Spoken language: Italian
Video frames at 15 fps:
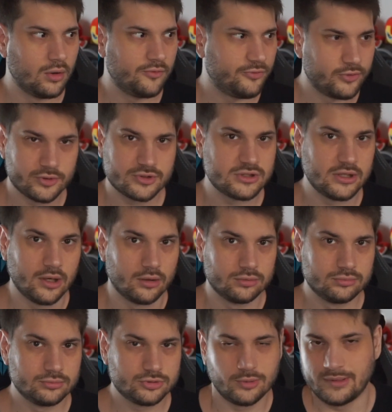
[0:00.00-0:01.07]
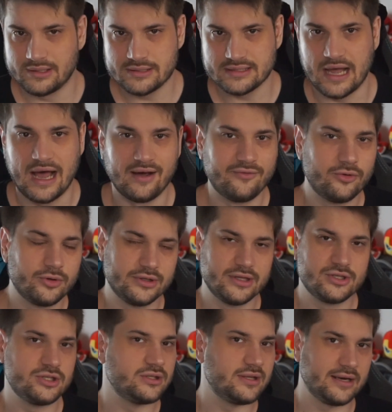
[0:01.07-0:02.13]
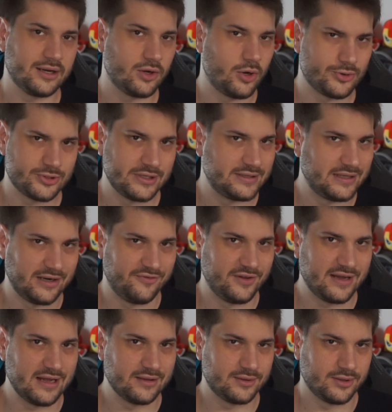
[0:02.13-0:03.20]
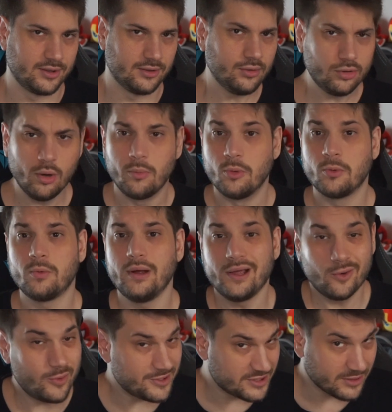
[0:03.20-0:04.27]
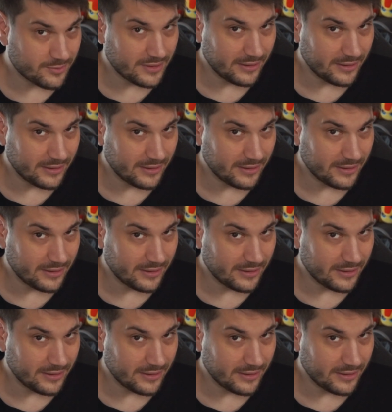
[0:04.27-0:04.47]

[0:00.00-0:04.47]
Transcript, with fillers: forse no. Insomma, sta a voi decidere cosa è terrificante o no. Comunque, questi qui.